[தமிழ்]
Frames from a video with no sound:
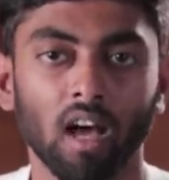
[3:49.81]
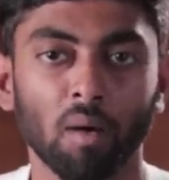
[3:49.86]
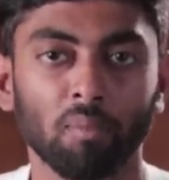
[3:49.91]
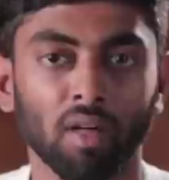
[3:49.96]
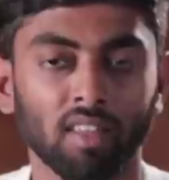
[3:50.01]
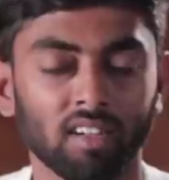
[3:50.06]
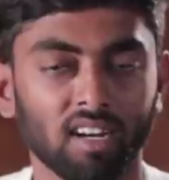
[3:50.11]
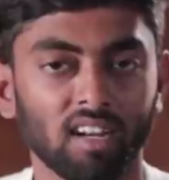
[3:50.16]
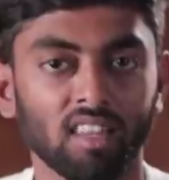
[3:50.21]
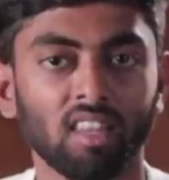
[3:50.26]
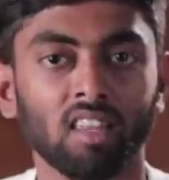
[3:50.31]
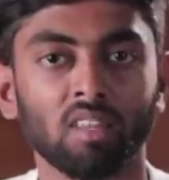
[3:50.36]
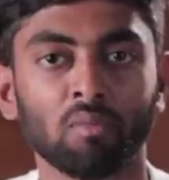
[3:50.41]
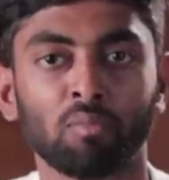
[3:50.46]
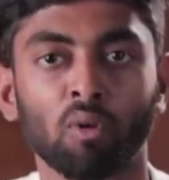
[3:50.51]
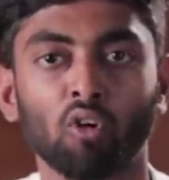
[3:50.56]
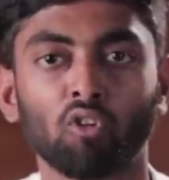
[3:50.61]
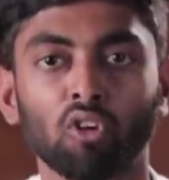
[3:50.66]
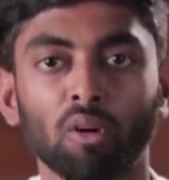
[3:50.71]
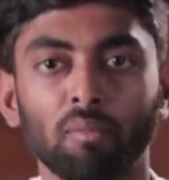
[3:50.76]
அப்போ அதனால தான்
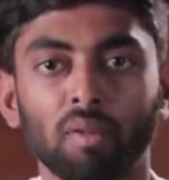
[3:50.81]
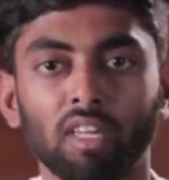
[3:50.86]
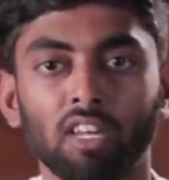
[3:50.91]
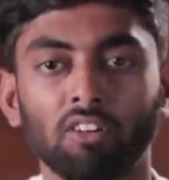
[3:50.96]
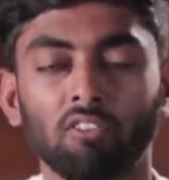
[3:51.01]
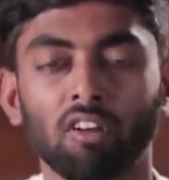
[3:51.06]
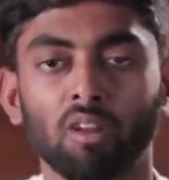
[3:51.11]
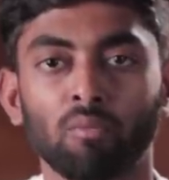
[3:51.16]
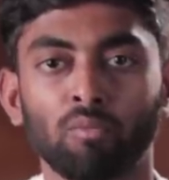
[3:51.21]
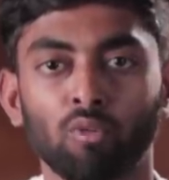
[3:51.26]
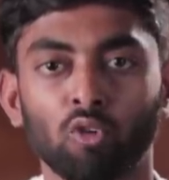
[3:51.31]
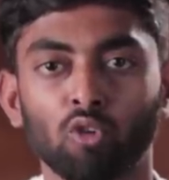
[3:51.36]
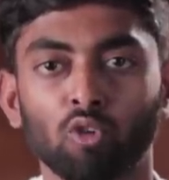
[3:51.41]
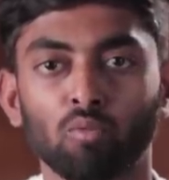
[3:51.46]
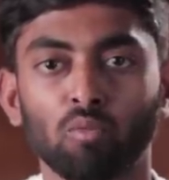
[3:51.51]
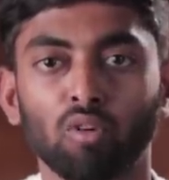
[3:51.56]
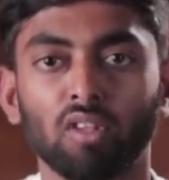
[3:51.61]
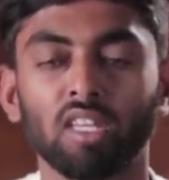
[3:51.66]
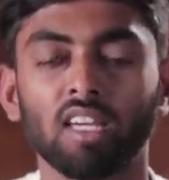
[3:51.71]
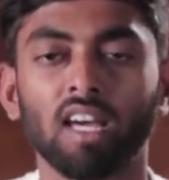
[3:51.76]
அந்த பௌர்ணமி கிரிவலம்
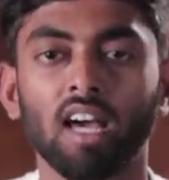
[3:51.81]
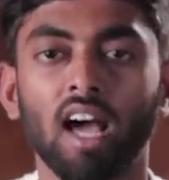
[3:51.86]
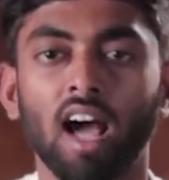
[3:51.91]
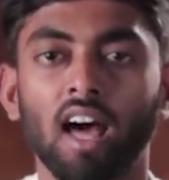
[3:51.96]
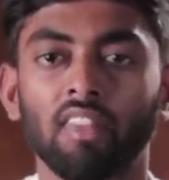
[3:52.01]
போகும்போது